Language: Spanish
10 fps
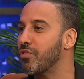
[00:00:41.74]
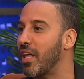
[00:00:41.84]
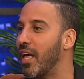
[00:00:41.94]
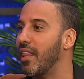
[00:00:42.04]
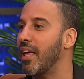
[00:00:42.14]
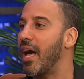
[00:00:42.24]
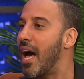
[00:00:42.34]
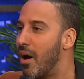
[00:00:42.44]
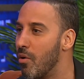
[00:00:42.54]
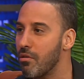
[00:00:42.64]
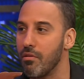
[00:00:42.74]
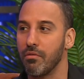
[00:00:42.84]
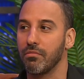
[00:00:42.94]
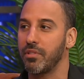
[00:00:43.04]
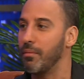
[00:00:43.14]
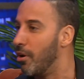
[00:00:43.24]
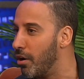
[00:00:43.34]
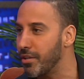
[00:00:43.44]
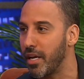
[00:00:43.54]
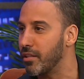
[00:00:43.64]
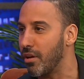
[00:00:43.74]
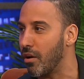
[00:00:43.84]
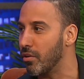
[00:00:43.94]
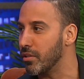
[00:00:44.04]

té de ajo con cebolla. Yo le dije que